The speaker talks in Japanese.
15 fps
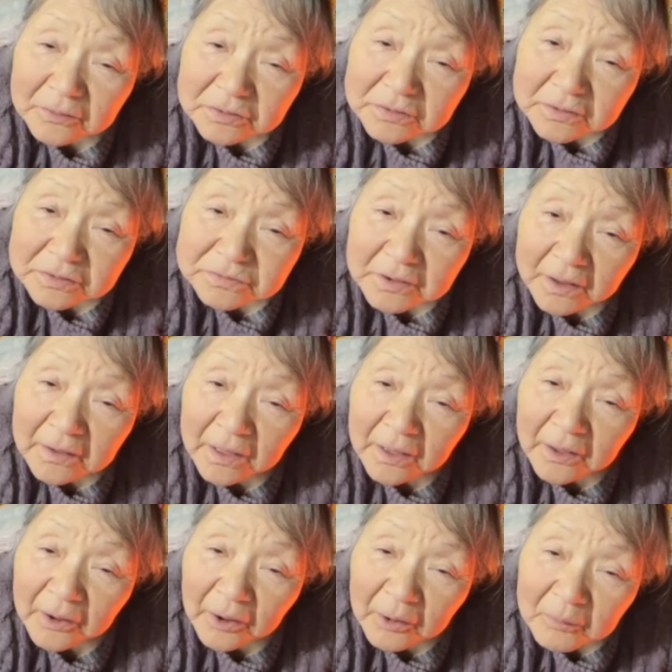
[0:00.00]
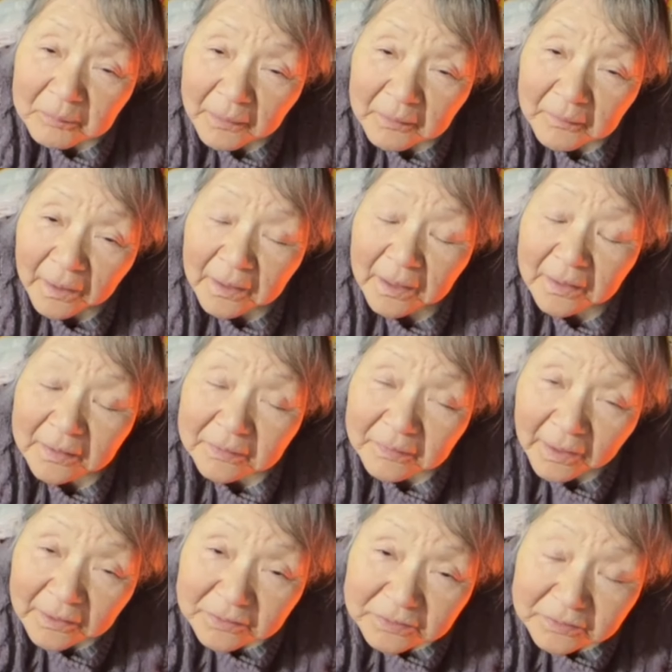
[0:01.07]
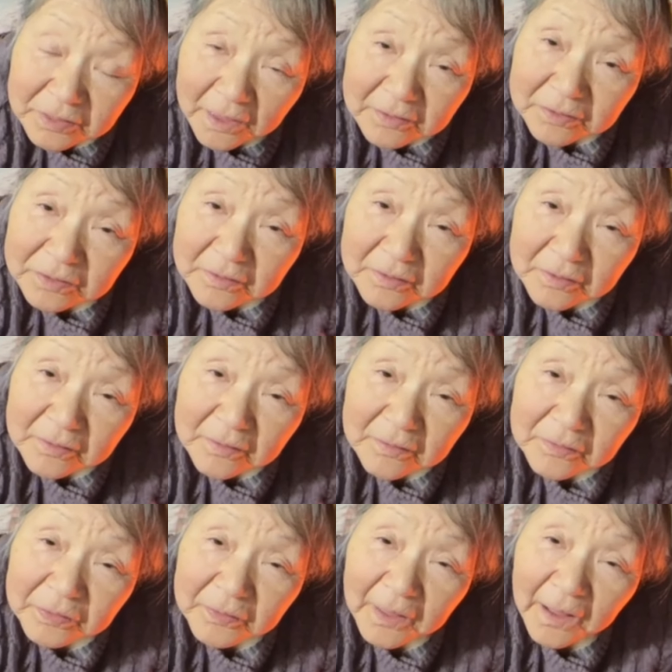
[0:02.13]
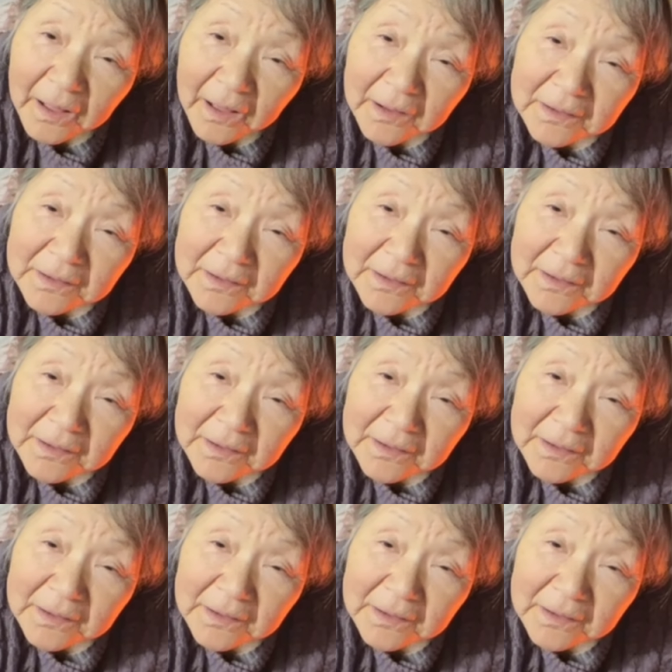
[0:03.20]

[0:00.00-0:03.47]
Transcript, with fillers: んよしえちゃんこんばんはナイスですって